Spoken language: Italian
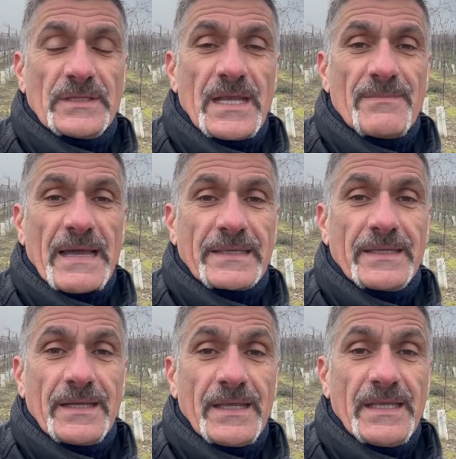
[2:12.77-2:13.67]
delle
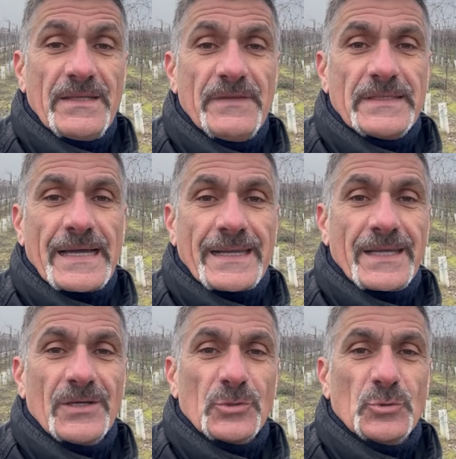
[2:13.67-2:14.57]
macchine ed
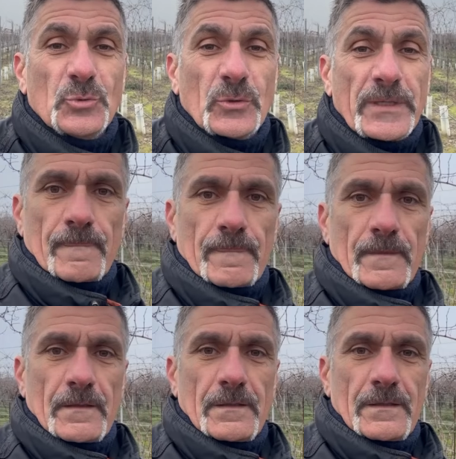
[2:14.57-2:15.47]
evitare rotture.
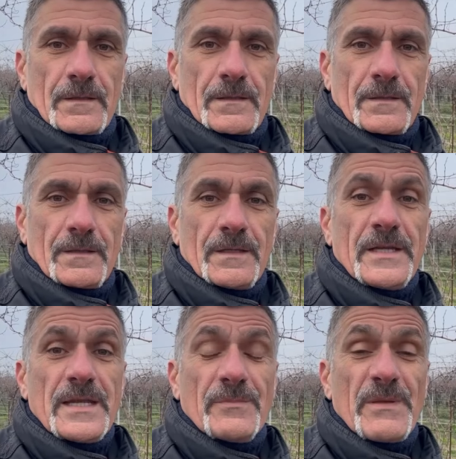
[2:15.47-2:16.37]

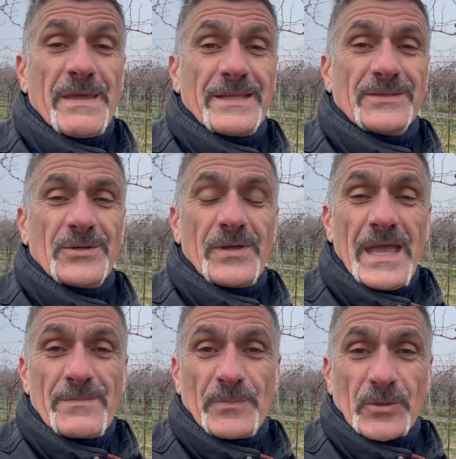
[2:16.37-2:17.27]
L'inerbimento
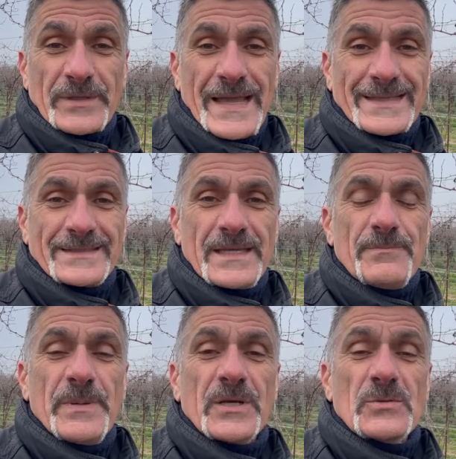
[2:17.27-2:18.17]
è importante per